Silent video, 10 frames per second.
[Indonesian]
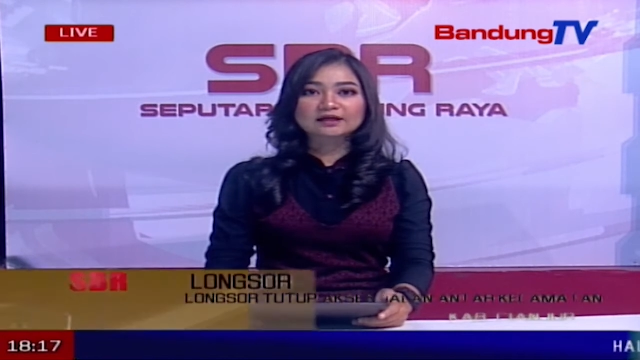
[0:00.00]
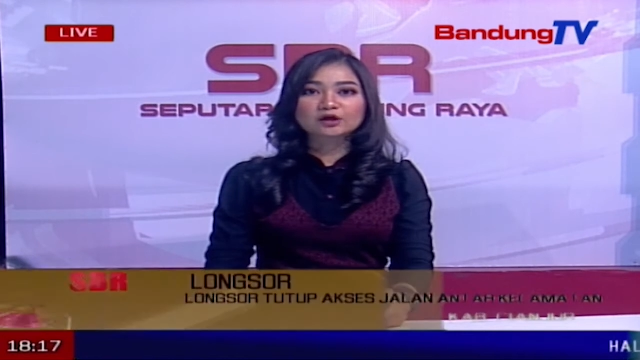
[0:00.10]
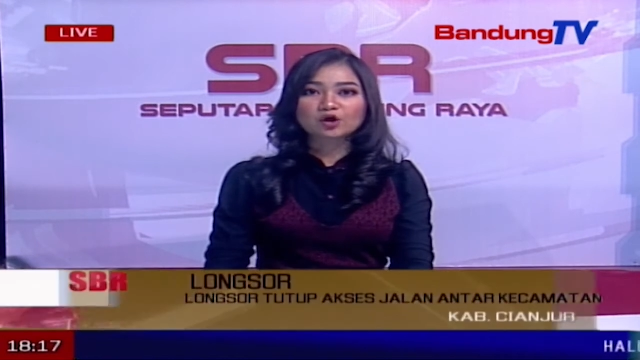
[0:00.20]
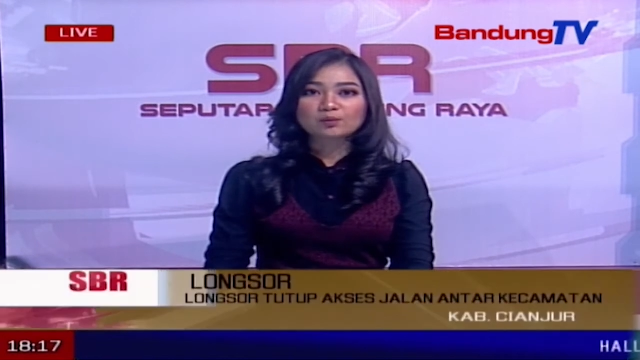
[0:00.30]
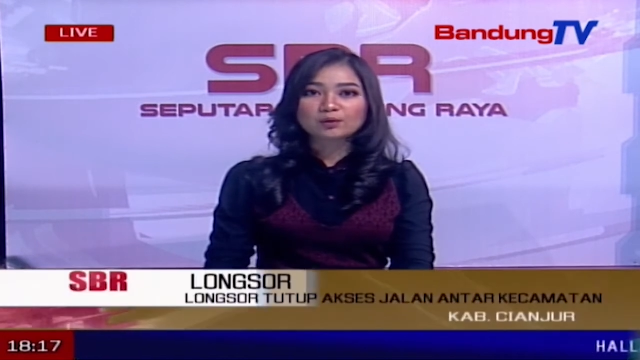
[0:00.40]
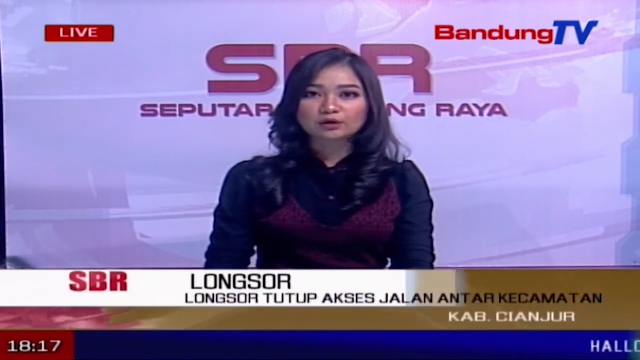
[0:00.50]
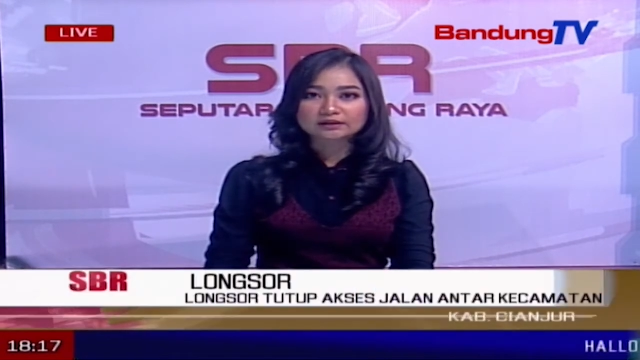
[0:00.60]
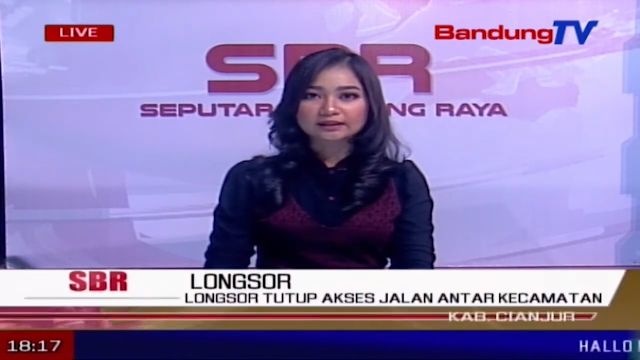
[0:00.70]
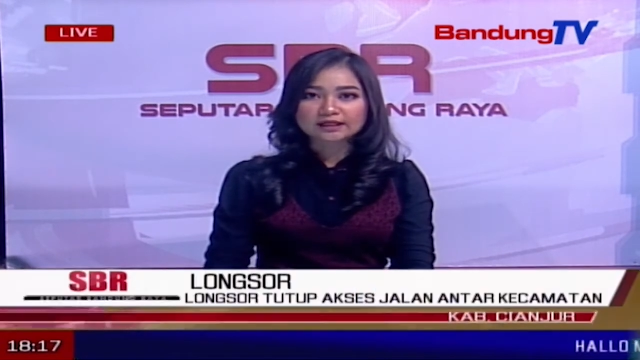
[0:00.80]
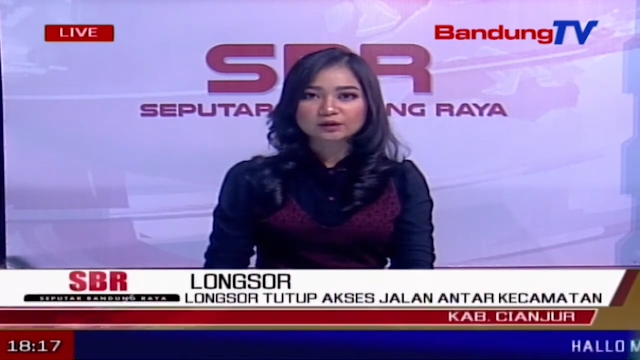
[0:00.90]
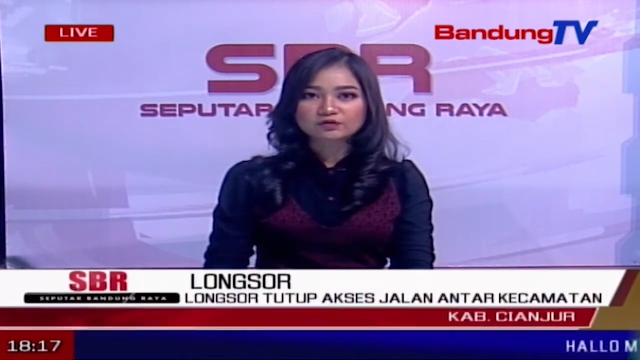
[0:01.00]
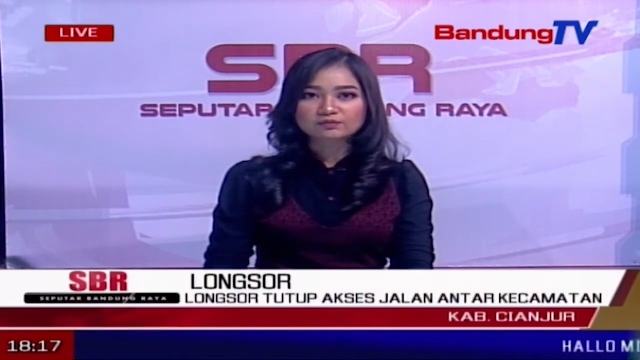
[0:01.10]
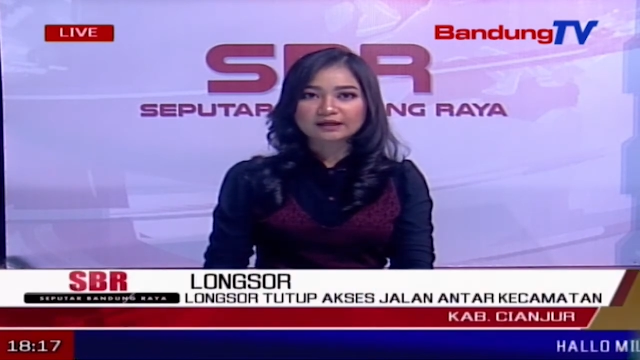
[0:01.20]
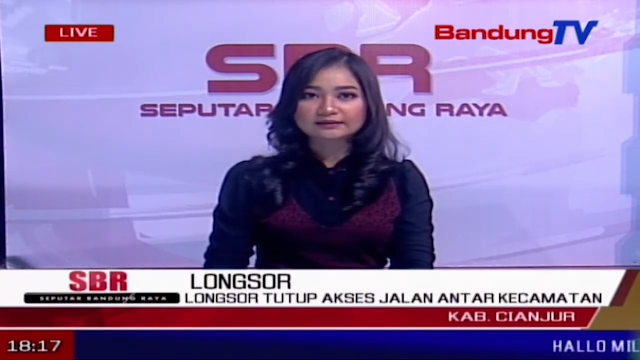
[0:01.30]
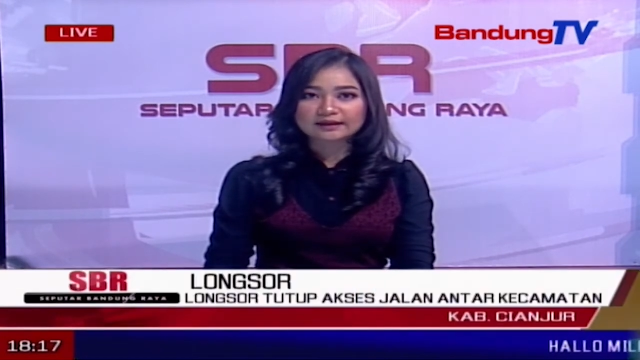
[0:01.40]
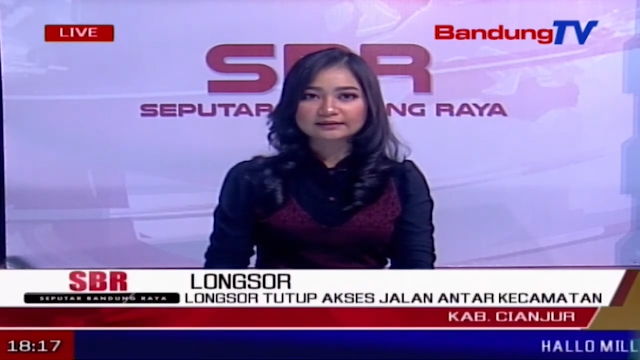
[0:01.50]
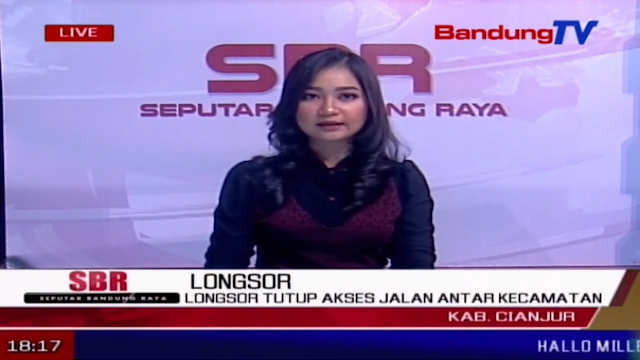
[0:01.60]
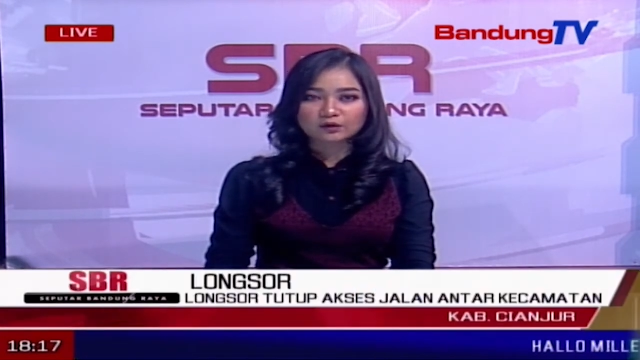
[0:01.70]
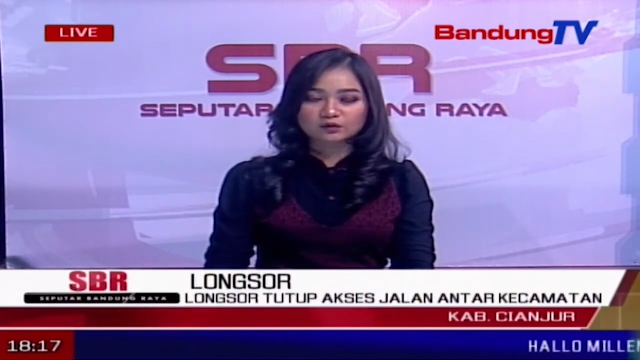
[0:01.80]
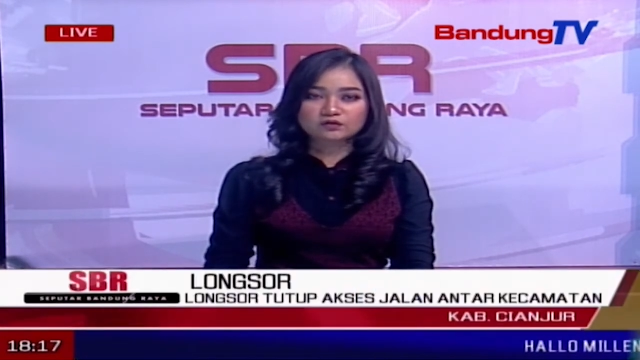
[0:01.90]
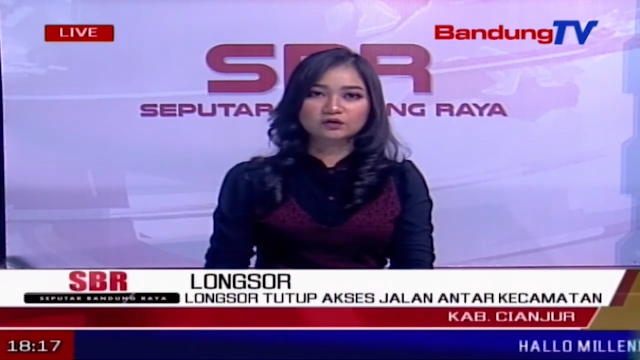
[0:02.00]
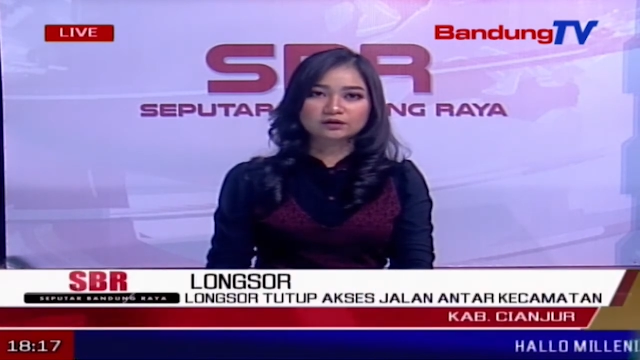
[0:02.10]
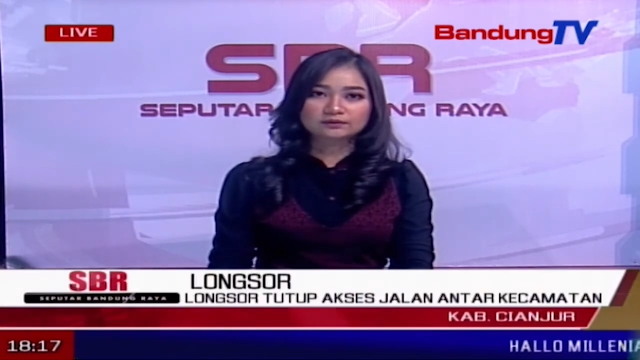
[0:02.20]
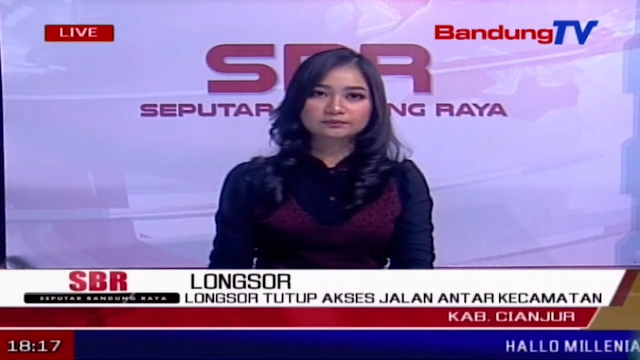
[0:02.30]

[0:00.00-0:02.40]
roboh tergerus material longsor.